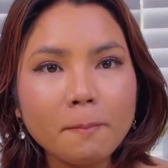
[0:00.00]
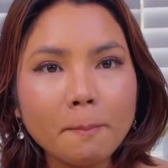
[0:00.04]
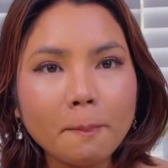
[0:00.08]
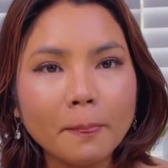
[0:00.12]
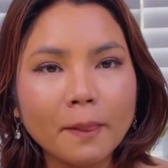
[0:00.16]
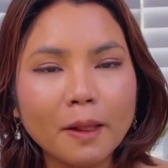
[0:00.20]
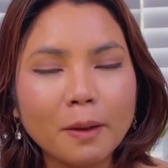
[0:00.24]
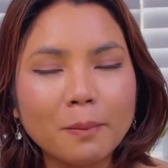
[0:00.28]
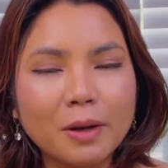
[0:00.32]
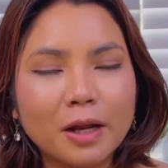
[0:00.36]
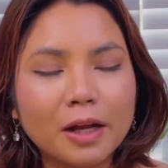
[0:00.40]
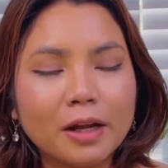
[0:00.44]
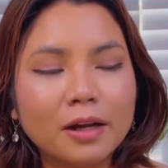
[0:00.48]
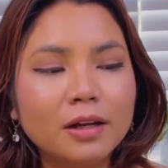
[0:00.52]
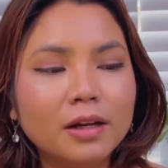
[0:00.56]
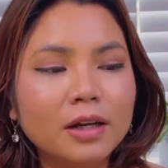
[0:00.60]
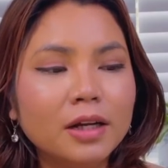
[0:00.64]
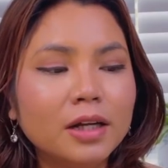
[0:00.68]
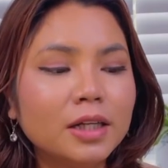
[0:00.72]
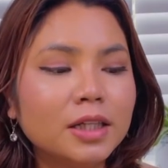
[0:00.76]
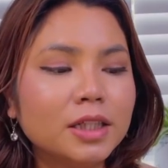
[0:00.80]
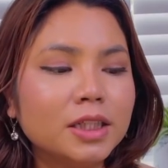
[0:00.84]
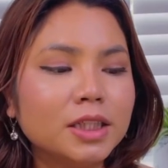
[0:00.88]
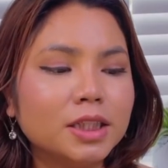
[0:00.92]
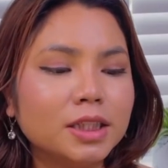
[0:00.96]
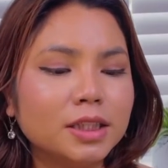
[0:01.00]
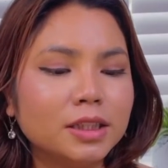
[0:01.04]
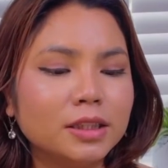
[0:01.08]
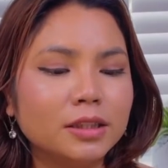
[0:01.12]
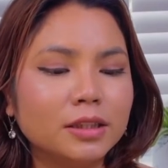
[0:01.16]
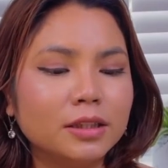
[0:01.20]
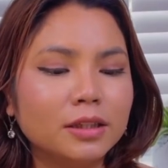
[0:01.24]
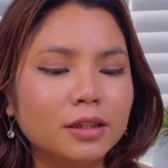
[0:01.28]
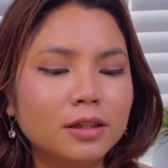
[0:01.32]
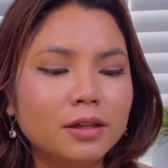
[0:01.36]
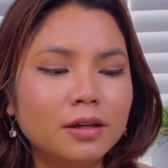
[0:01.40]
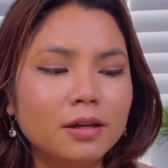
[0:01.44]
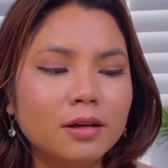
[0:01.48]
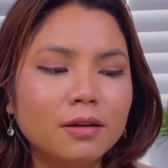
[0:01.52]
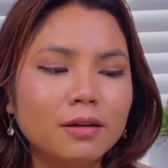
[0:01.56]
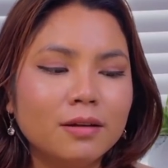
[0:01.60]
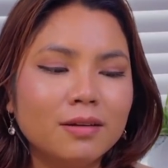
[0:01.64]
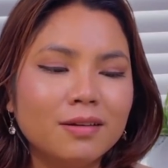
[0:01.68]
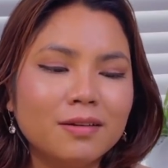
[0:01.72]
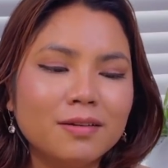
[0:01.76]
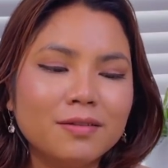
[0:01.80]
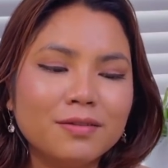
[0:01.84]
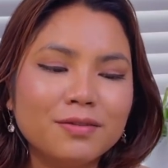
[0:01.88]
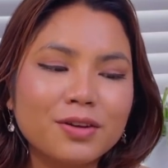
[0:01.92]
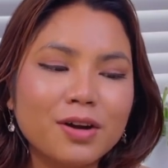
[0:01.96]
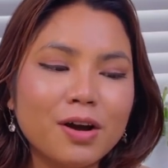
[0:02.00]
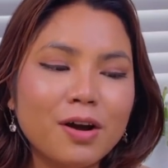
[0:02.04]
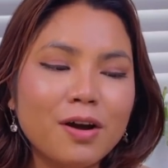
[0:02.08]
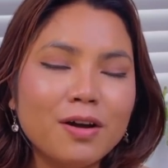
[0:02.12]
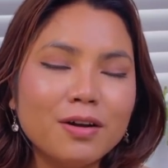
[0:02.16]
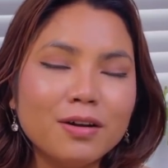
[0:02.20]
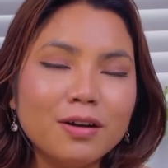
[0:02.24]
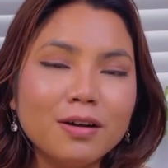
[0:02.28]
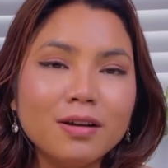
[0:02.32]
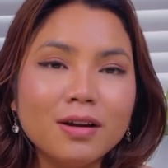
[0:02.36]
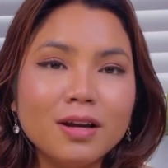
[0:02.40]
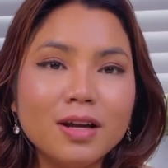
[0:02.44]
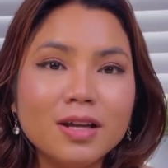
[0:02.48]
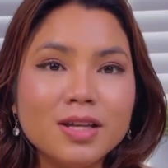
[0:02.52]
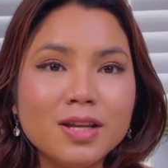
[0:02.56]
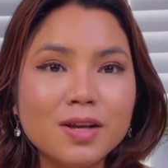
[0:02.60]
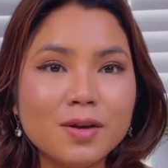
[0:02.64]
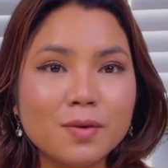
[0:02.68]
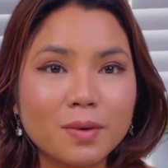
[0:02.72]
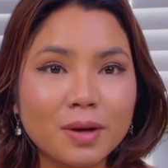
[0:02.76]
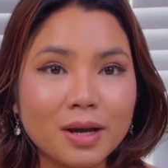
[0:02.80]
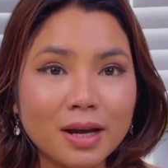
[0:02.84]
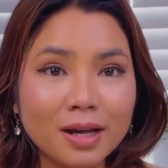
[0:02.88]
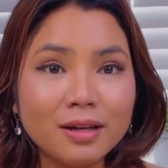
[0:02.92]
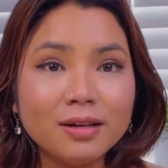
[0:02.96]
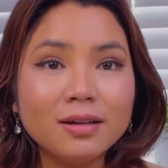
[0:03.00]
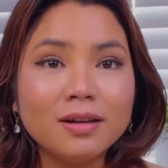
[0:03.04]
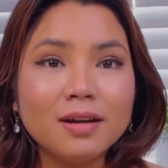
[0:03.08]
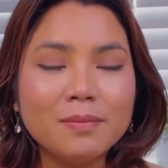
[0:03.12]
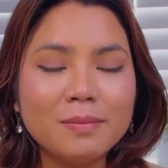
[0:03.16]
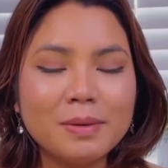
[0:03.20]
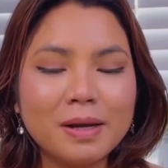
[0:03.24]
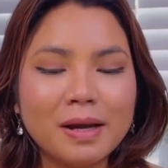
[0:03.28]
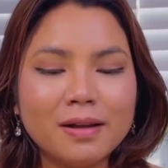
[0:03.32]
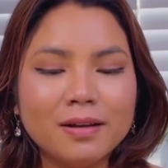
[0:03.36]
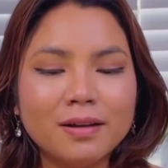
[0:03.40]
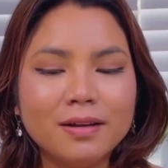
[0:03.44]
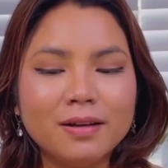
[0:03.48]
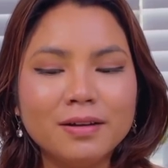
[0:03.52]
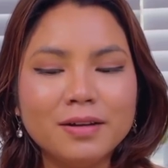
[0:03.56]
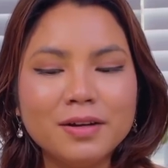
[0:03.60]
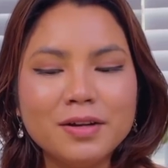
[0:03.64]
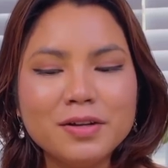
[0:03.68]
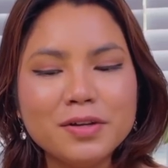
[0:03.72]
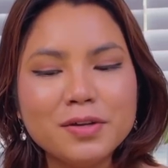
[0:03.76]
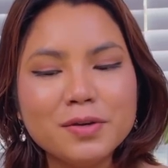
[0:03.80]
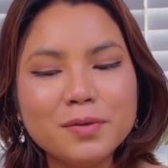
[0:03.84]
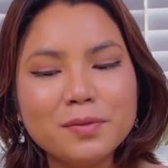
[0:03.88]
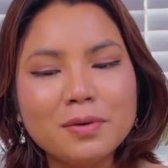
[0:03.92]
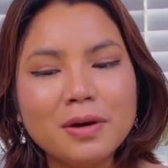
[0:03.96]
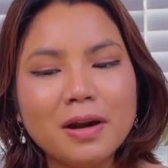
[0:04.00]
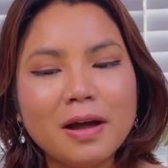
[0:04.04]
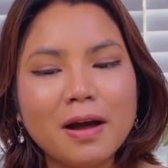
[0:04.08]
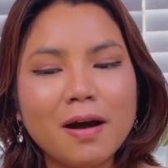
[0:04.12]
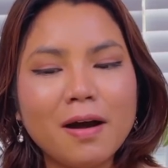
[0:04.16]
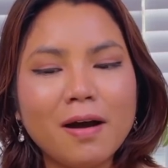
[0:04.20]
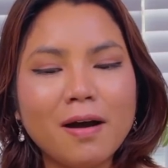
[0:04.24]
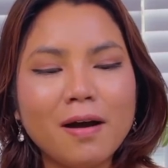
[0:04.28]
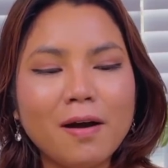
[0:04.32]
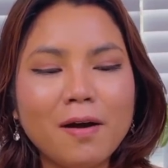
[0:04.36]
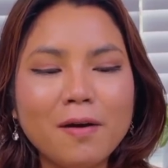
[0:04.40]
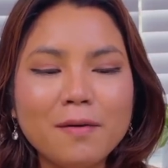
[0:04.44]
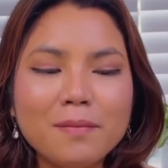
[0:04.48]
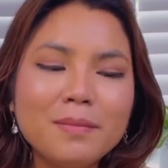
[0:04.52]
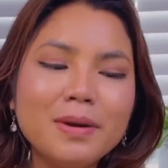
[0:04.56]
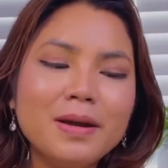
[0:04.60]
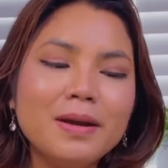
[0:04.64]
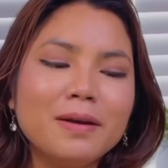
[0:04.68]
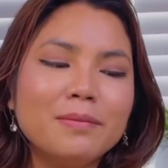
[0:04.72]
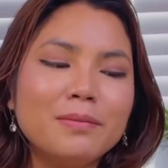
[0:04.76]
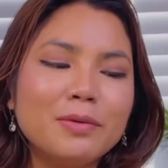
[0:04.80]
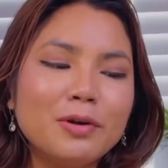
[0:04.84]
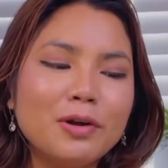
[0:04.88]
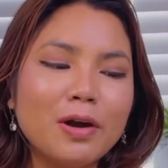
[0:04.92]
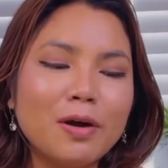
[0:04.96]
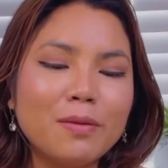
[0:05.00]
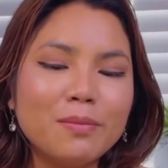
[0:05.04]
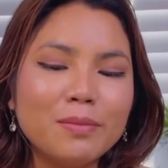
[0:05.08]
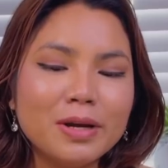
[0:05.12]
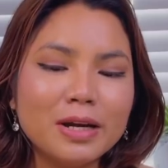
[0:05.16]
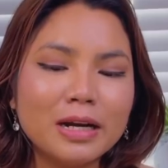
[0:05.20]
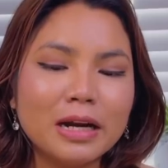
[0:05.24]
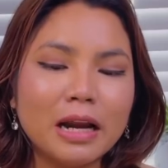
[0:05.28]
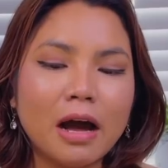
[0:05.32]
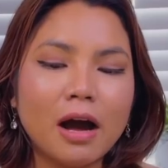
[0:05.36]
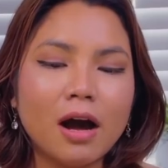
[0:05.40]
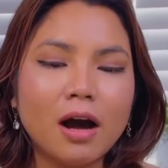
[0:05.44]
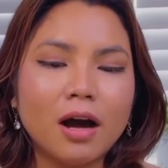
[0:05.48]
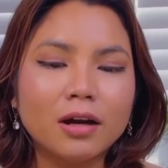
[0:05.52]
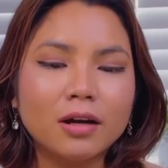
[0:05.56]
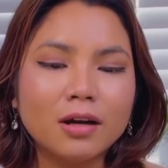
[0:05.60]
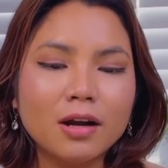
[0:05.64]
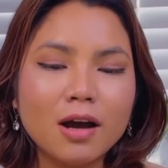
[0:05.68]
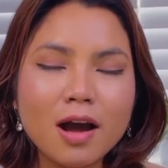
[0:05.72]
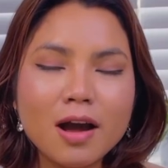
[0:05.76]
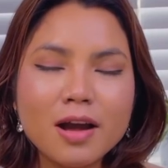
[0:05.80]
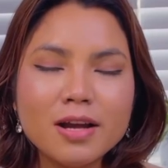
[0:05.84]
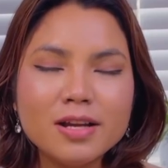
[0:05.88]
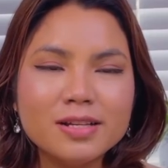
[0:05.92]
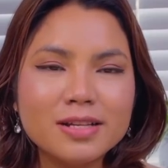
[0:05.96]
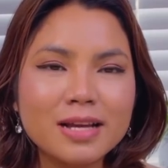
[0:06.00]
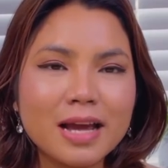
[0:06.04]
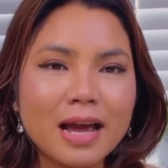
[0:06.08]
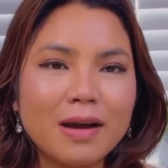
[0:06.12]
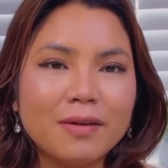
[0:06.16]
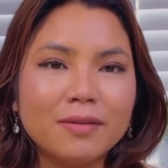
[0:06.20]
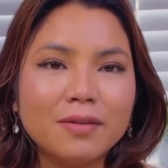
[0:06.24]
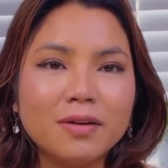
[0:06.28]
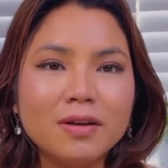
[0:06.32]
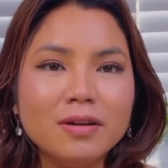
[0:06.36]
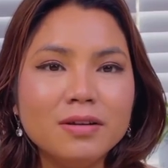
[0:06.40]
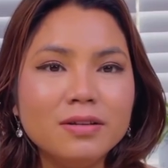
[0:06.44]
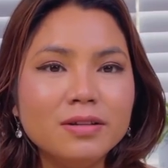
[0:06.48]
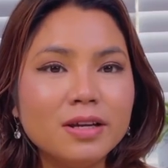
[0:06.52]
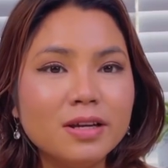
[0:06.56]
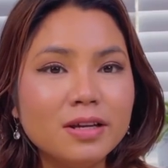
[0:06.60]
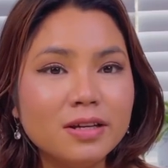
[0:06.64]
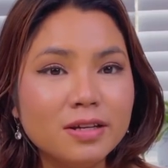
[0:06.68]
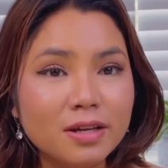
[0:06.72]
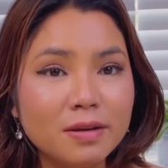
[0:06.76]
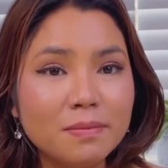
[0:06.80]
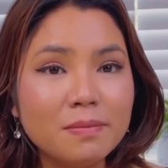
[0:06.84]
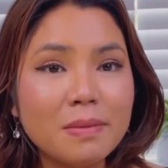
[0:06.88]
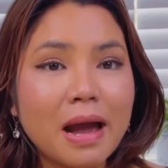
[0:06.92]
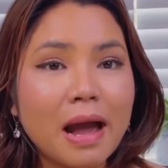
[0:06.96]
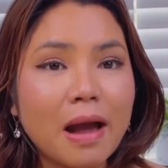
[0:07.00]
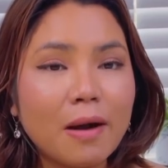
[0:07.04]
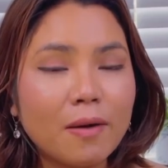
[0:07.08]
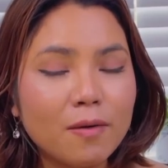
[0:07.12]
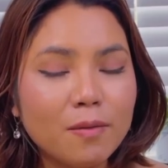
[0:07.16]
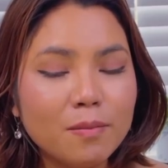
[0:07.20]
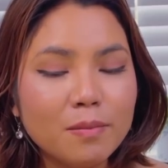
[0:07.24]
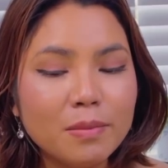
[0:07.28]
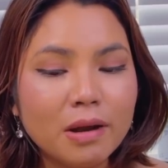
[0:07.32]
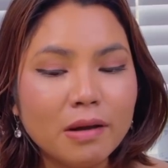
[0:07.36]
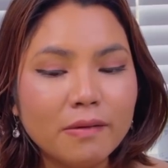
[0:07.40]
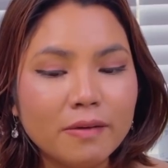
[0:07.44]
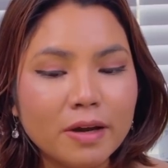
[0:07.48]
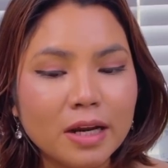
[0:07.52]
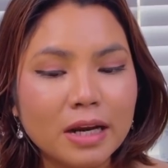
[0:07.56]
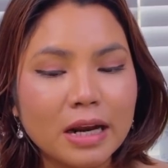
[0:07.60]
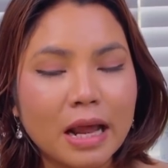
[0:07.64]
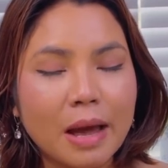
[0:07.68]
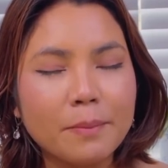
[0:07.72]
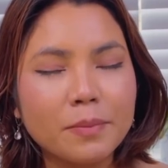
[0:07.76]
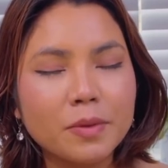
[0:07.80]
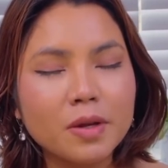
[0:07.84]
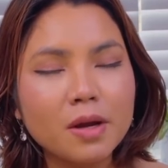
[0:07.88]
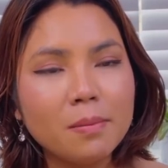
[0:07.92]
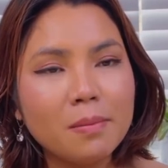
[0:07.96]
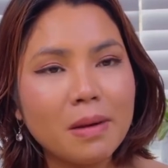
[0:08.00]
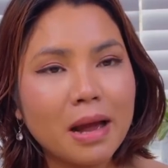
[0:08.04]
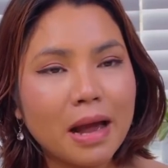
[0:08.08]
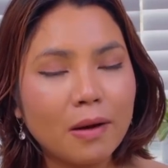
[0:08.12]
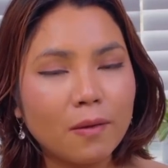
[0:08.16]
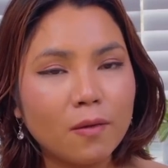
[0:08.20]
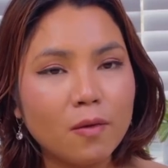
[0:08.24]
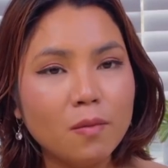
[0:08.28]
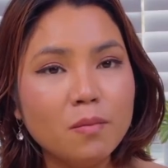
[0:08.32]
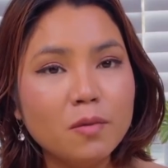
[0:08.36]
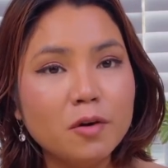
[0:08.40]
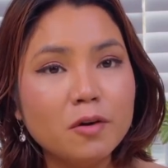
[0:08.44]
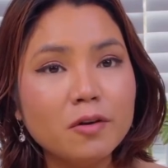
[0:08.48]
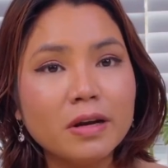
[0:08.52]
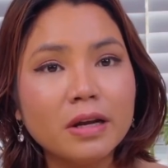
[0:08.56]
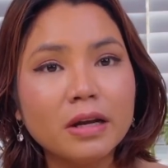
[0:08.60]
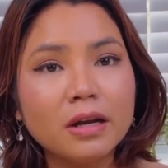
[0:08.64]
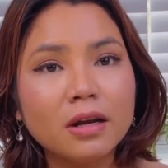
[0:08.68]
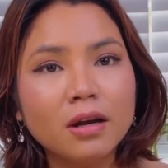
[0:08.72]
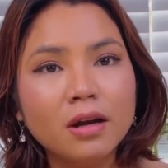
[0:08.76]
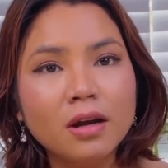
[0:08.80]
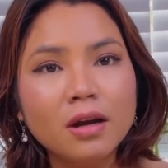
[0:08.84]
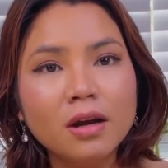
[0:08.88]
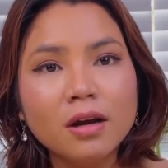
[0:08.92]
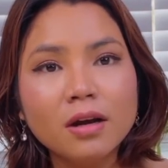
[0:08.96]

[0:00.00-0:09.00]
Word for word: mà thì có rất là nhiều khách các bạn nói chung là họ không biết Mary không biết là họ nói sao nói gì với ba của Mary làm cho ba của Mary